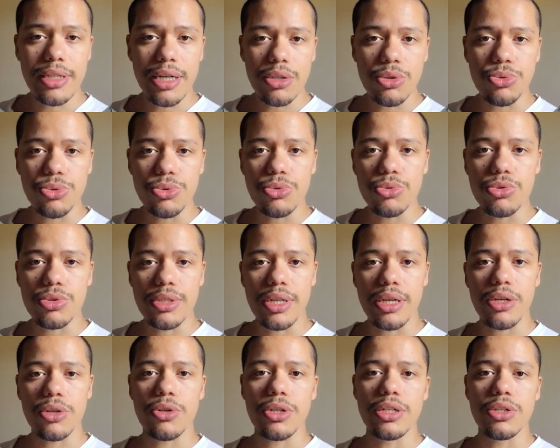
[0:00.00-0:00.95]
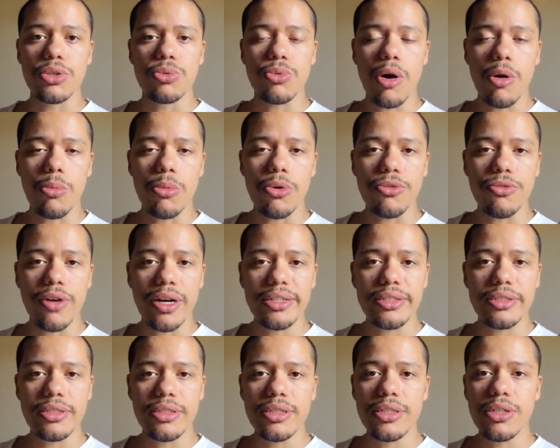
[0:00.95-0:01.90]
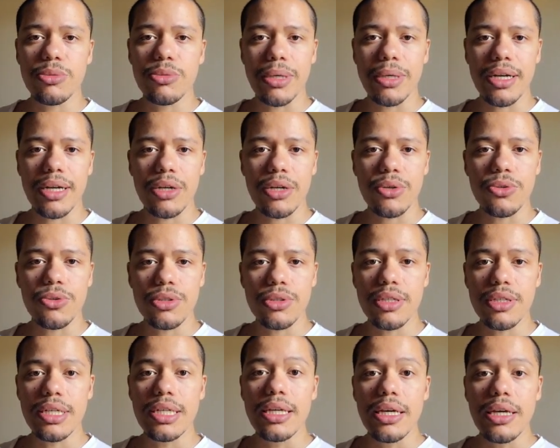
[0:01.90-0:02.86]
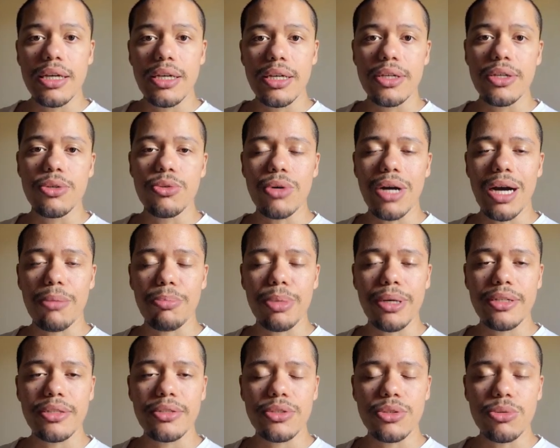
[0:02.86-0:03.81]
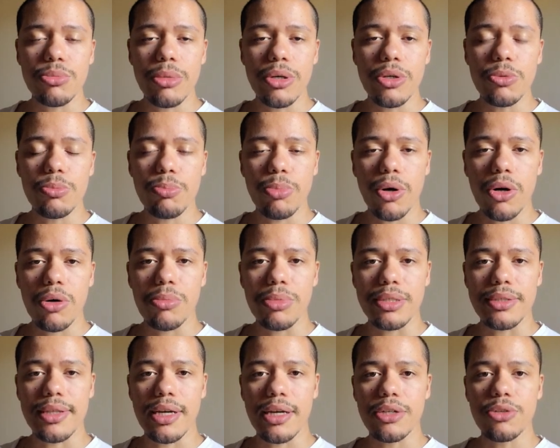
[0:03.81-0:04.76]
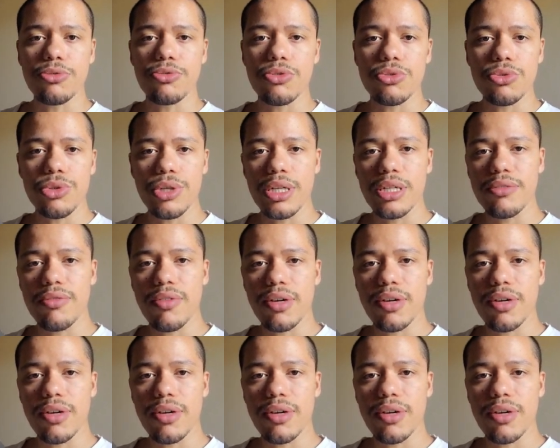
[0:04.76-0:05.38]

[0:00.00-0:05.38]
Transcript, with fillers: alunos, né? Ali uma almofadinha, uma garota e um rapazinho meio pobre, tá? E o fundo ali